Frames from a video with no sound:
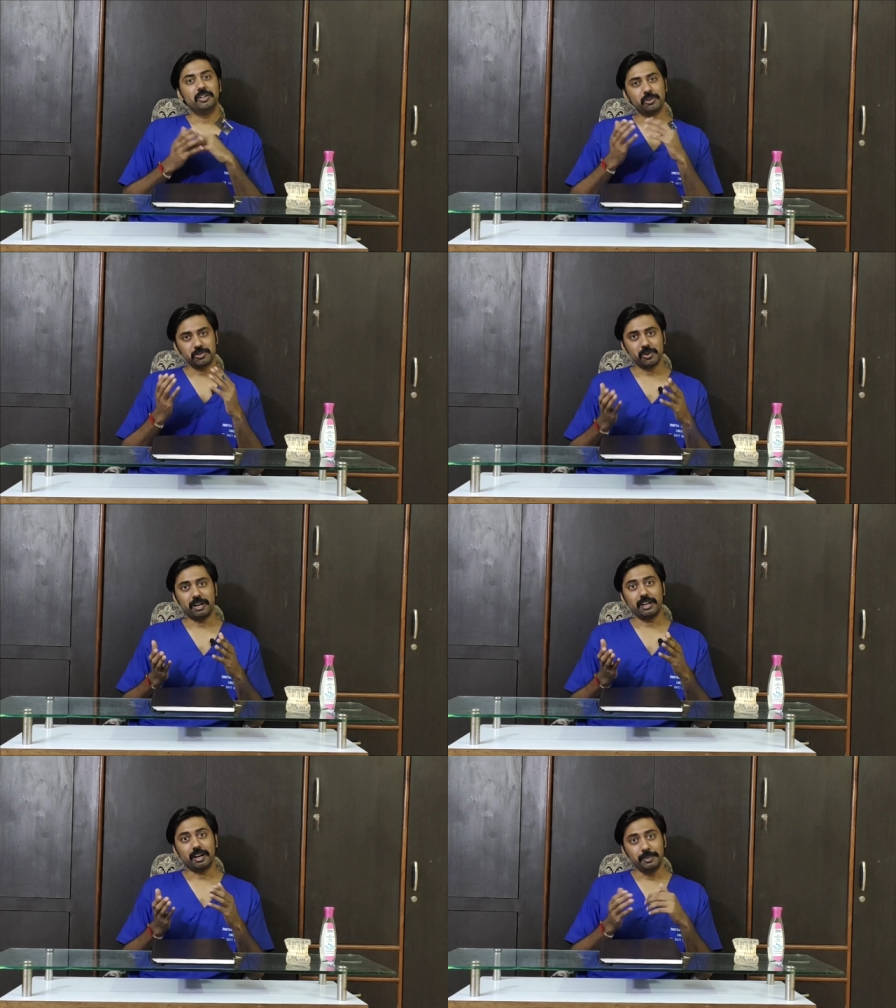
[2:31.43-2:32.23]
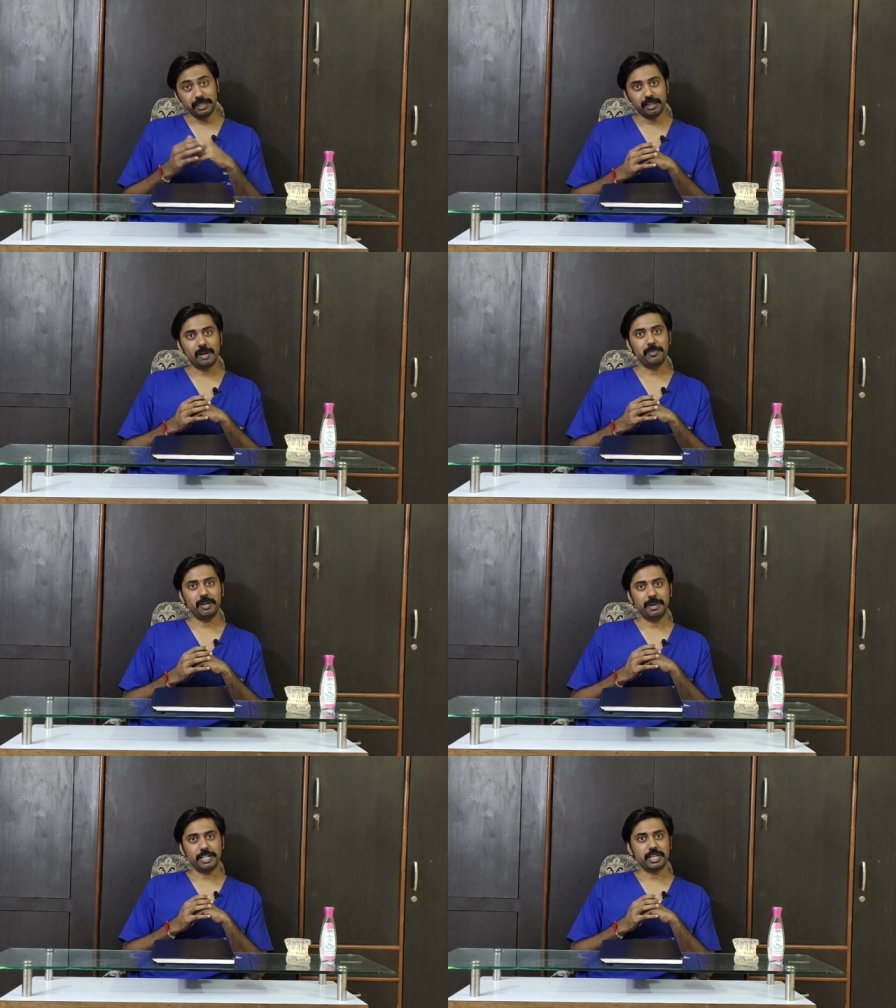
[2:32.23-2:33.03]
दोस्तों अगर अभी तक आपने
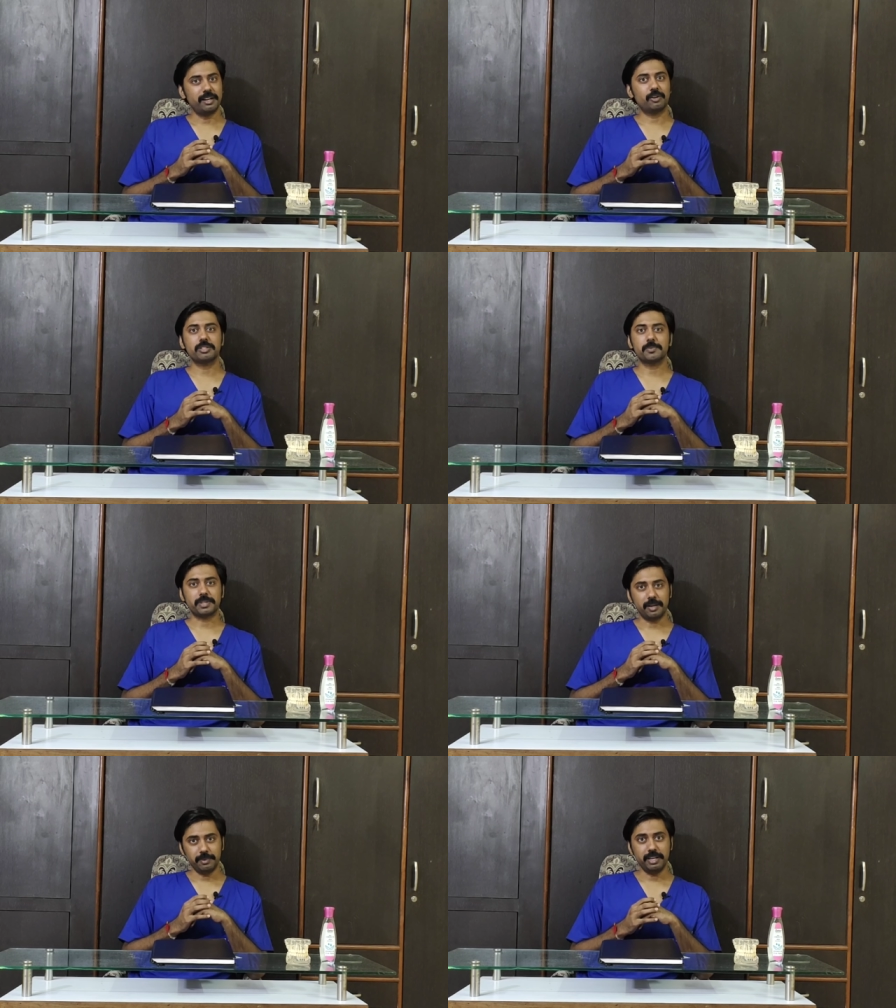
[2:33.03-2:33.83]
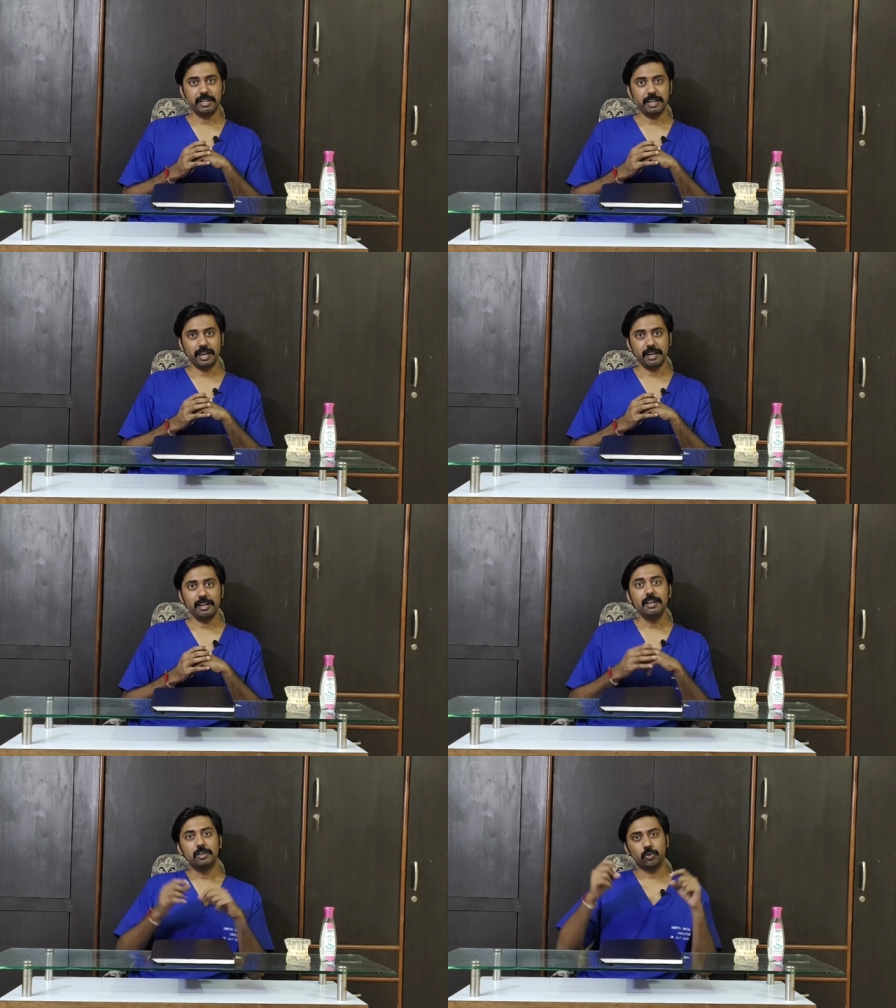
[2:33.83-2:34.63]
हमारे चैनल को सब्सक्राइब नहीं किया है
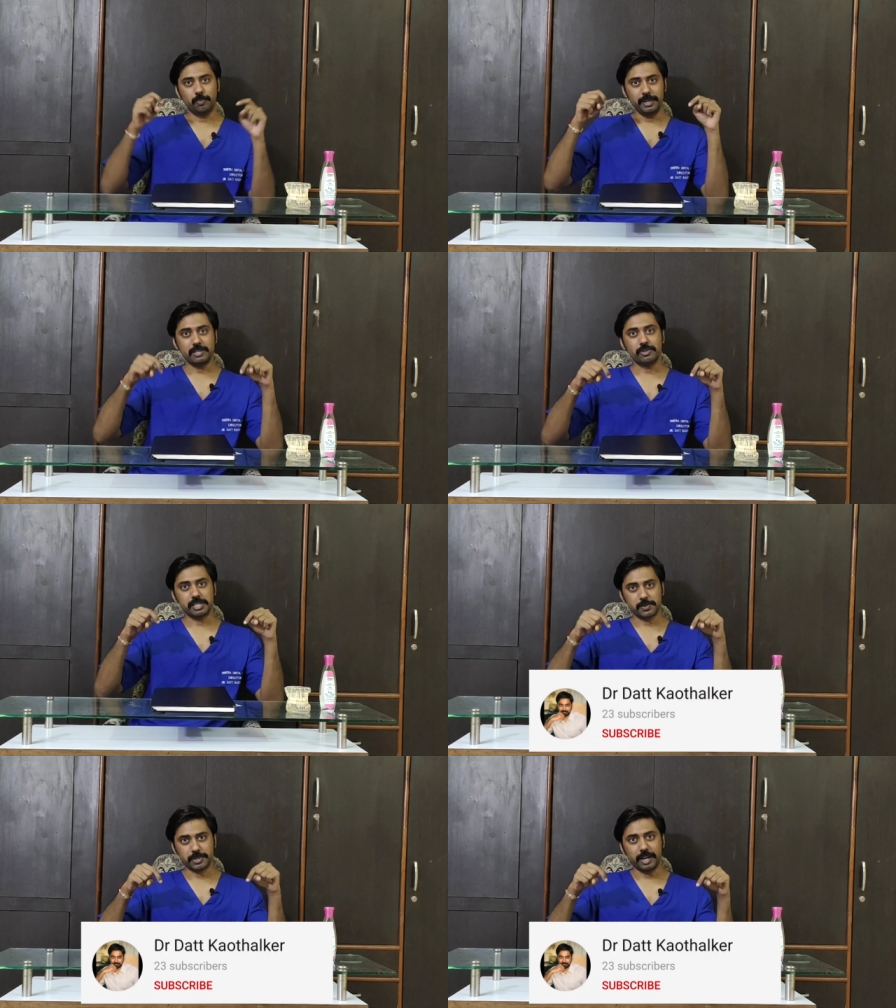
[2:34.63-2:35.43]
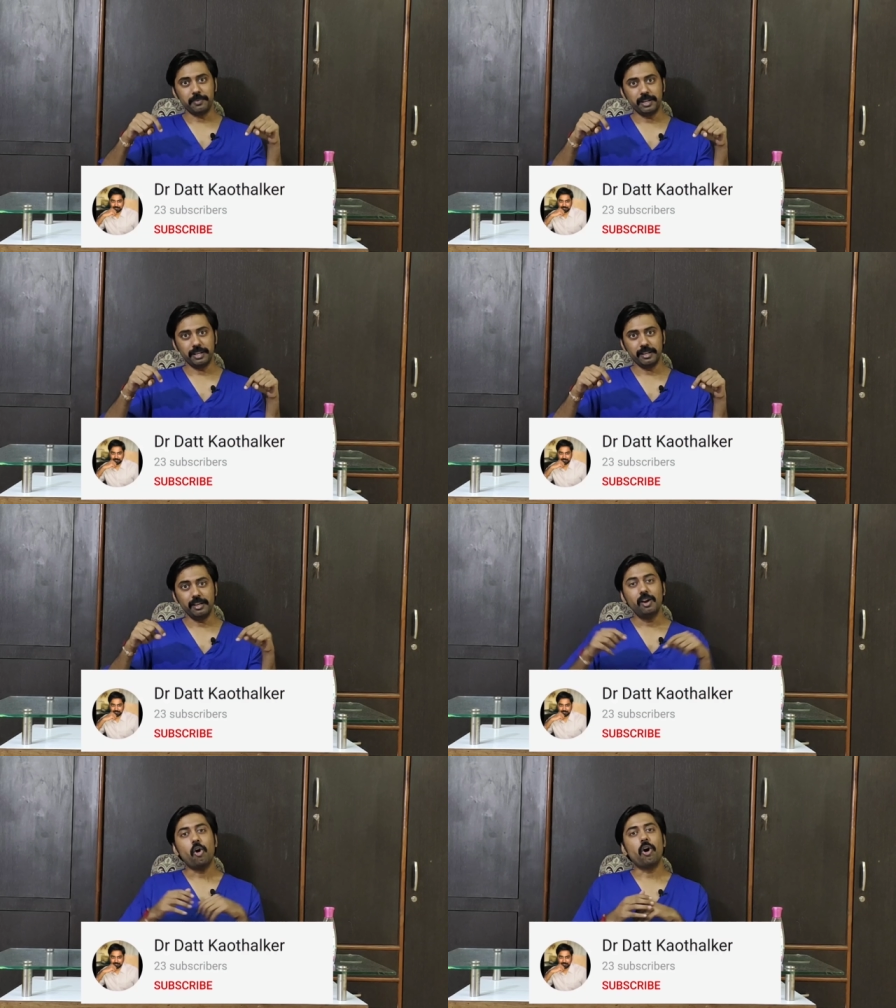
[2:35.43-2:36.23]
तो प्लीज़ उसे सब्सक्राइब करिए
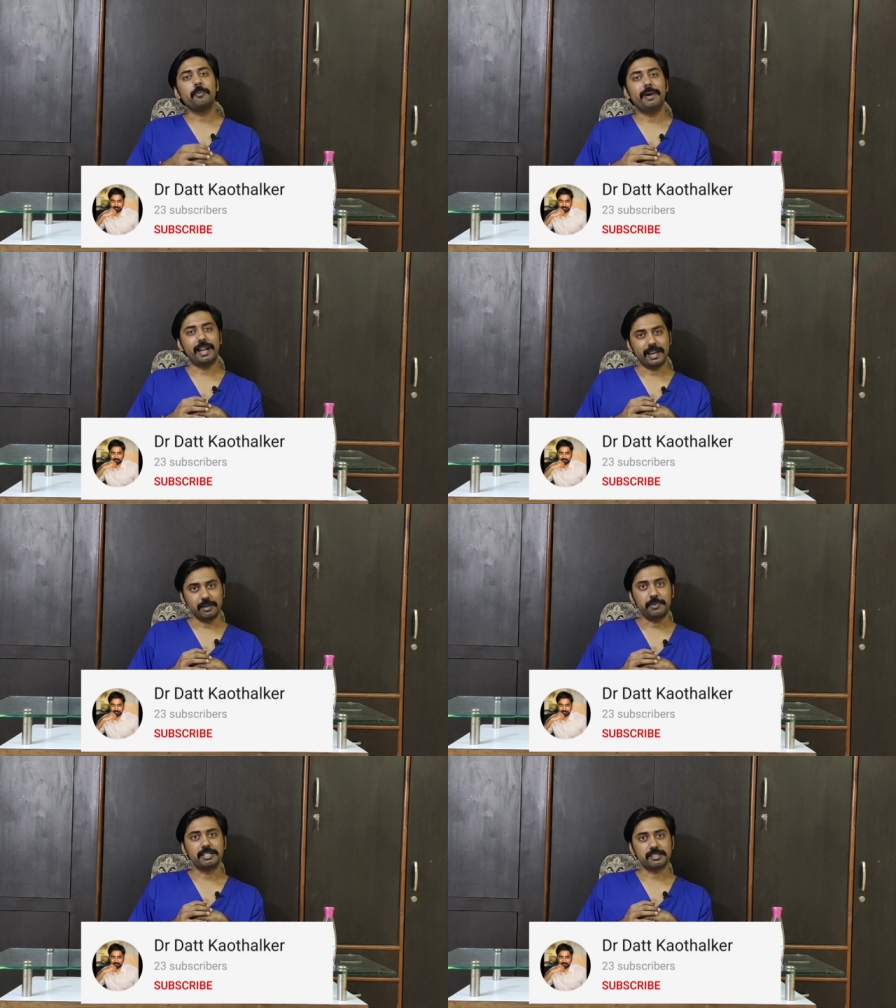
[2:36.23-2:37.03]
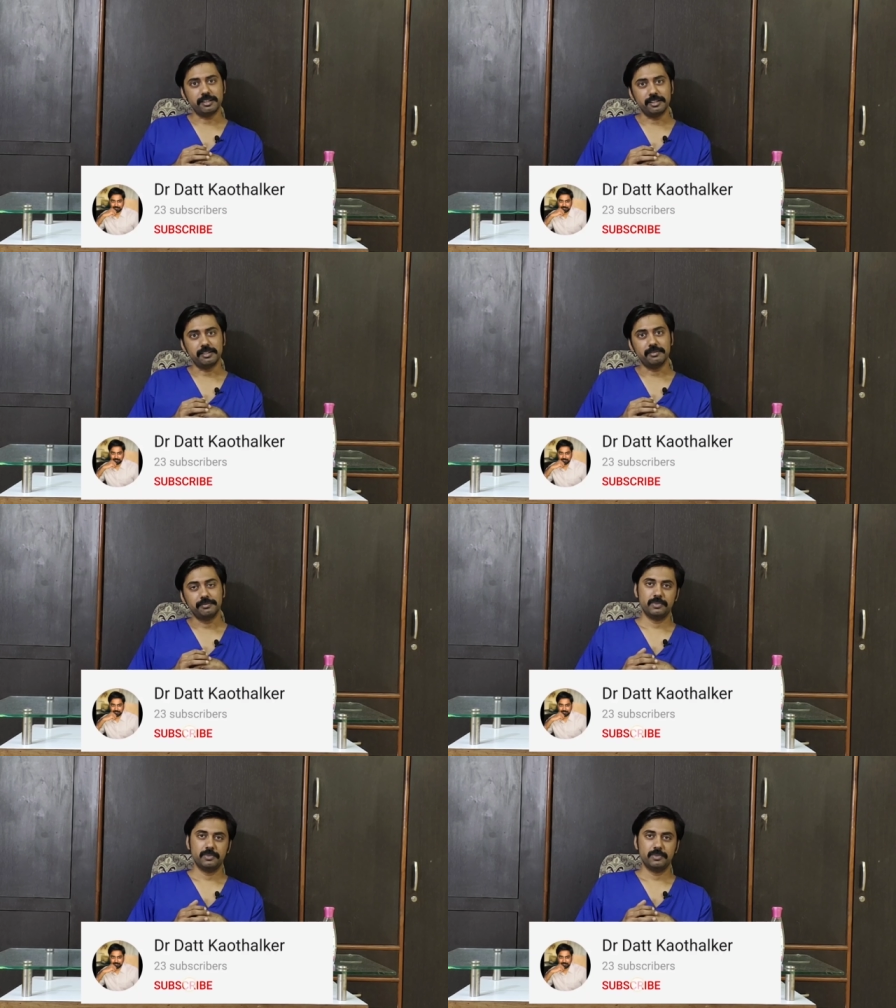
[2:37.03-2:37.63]
और बेल आइकन प्रेस करिए